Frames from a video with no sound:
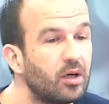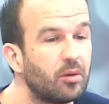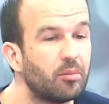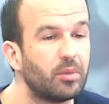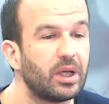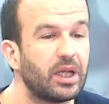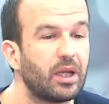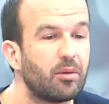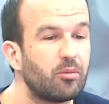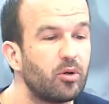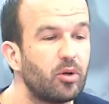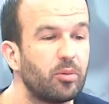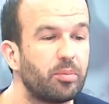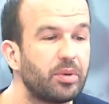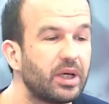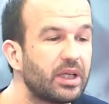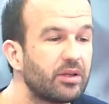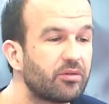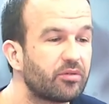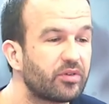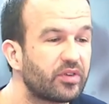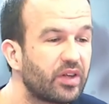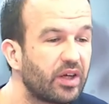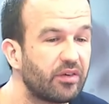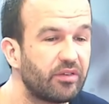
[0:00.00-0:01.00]
Madame Le
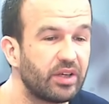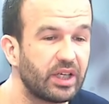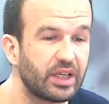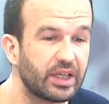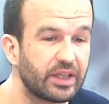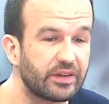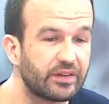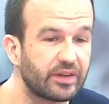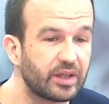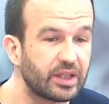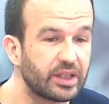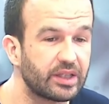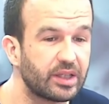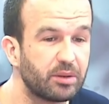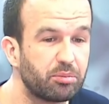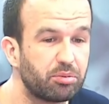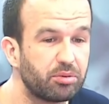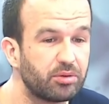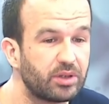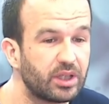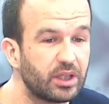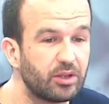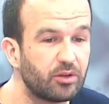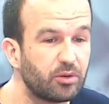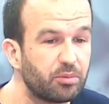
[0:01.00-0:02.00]
Pen, vous savez, et ses
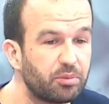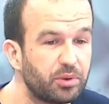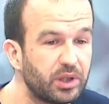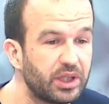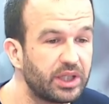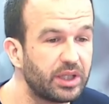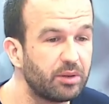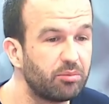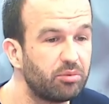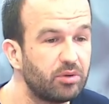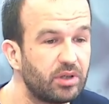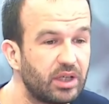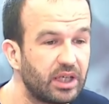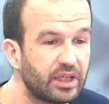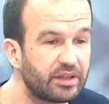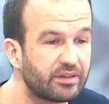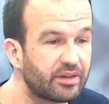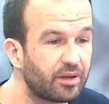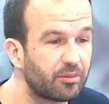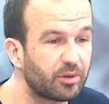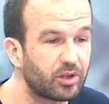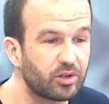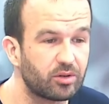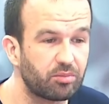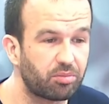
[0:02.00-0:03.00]
députés, depuis le début de
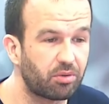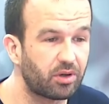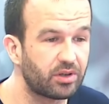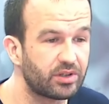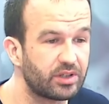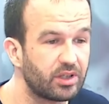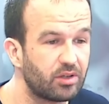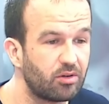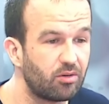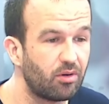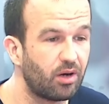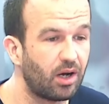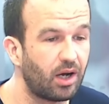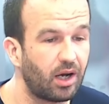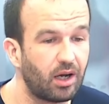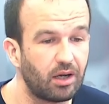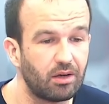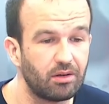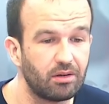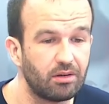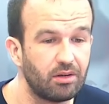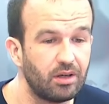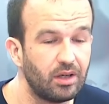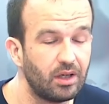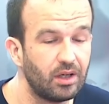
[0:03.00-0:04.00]
l'examen du projet de loi
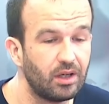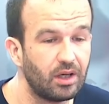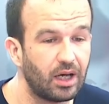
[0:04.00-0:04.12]
euh,